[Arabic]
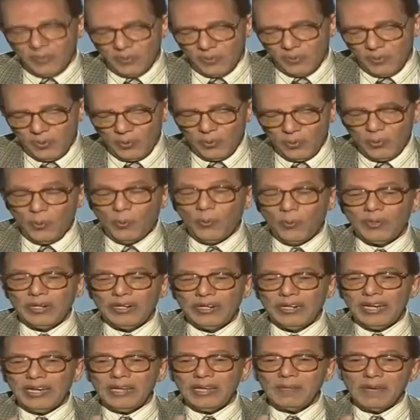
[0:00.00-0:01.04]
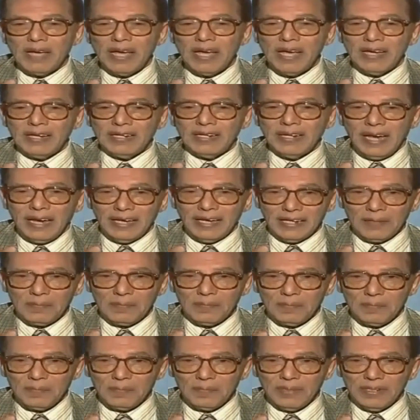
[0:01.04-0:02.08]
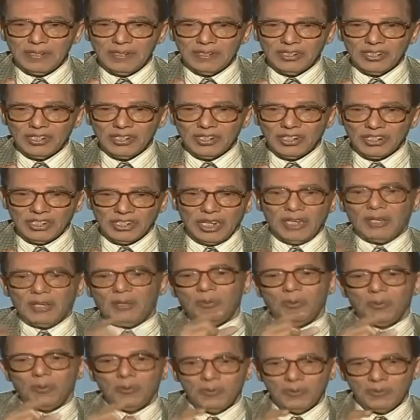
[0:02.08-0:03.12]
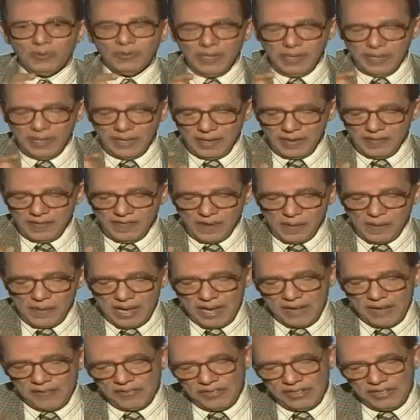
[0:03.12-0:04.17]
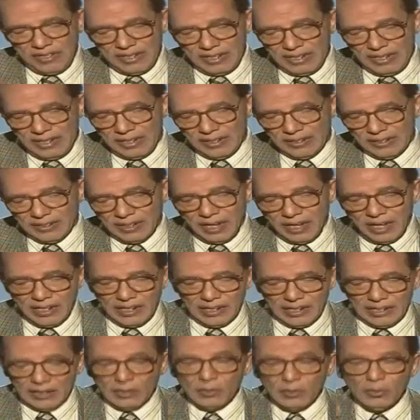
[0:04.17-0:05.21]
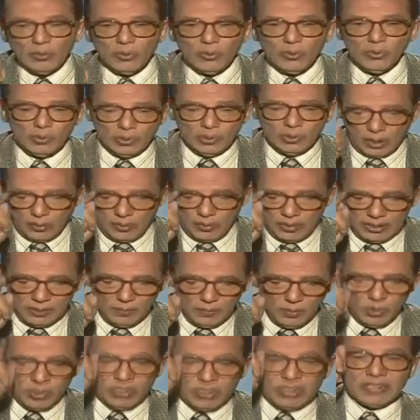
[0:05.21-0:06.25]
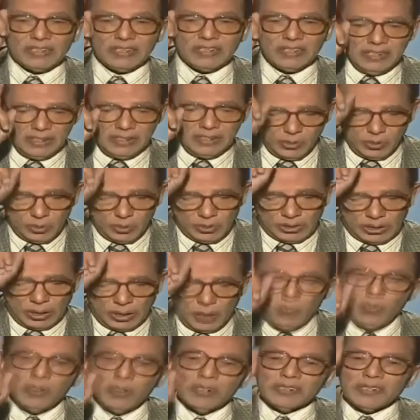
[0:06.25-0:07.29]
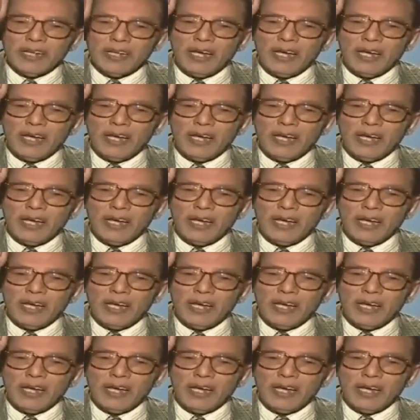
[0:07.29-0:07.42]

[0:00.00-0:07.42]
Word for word: وبنلاقي بقى العرب اشتقوا فبقى فيه إيه طال يطول طويل مستطيل ذو الطول